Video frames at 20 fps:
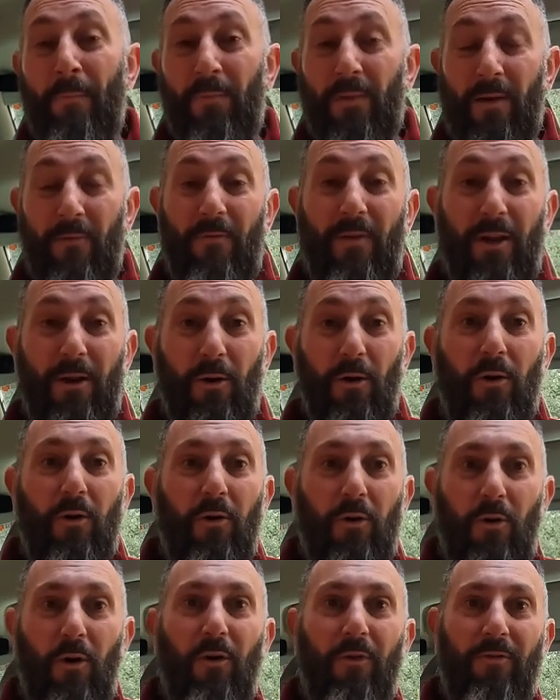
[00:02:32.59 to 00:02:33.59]
e vedo
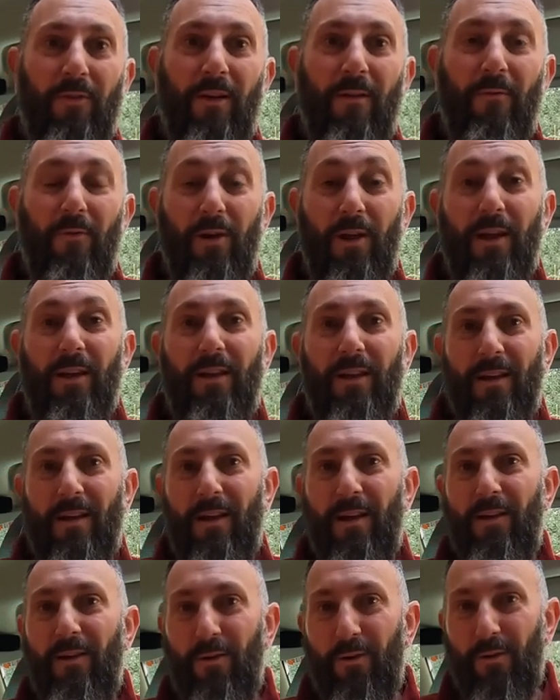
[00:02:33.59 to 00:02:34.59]
cosa volete
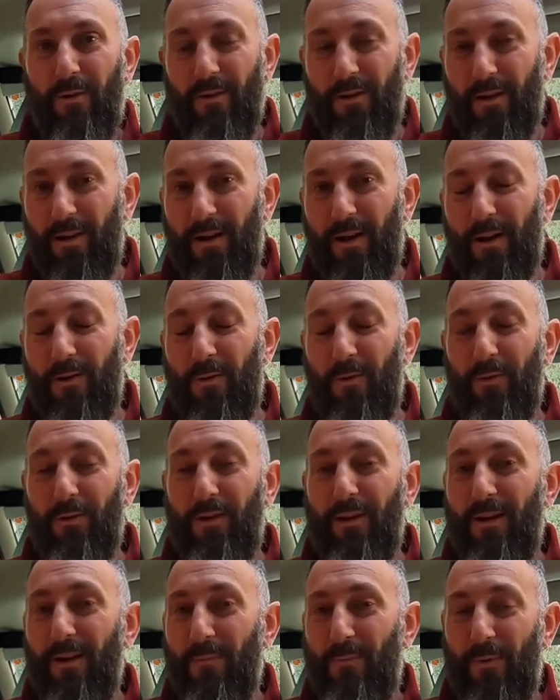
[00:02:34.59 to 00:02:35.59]
che io ne
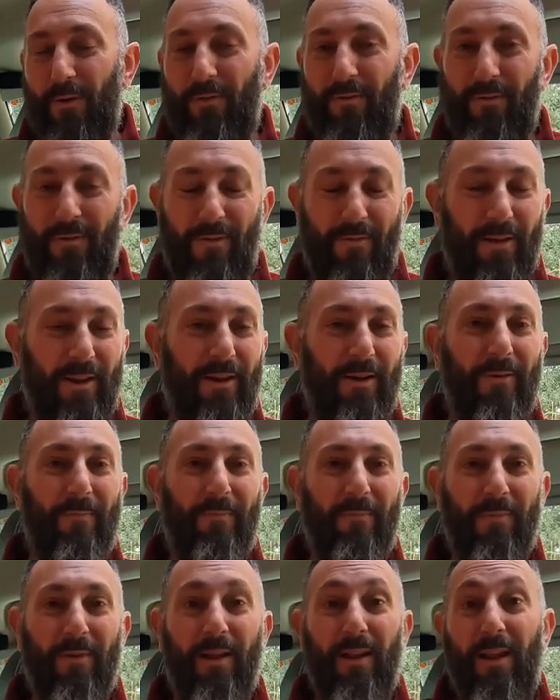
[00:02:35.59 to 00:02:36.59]
racconti nei prossimi video
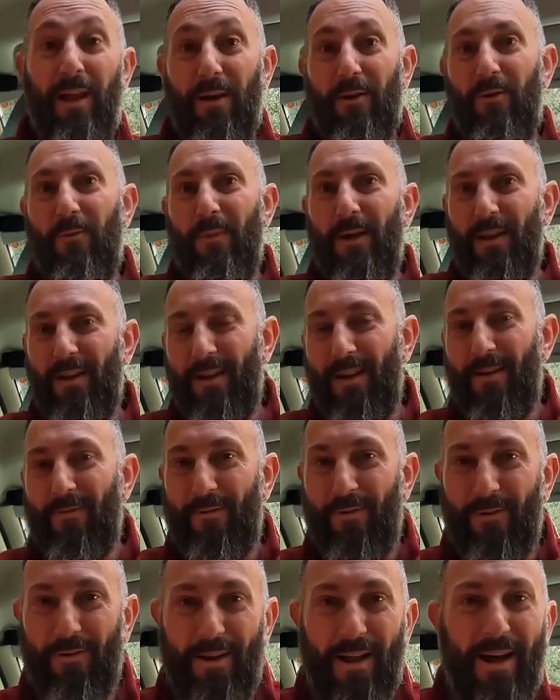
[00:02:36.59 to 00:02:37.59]
gli argomenti da
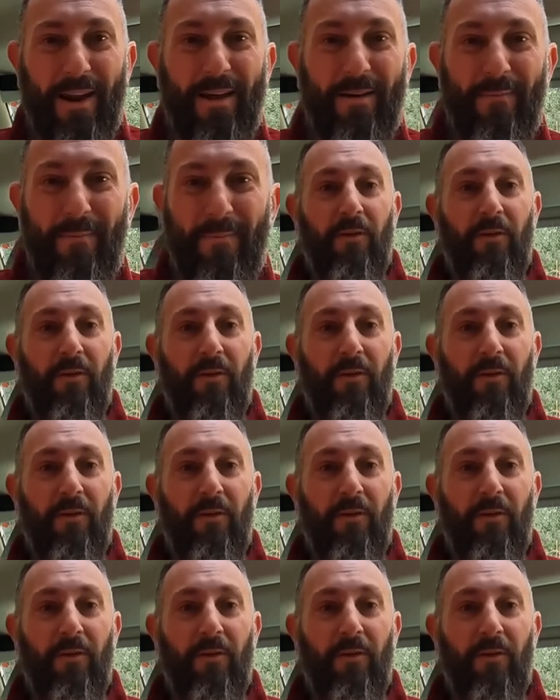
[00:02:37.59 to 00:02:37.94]
affrontare.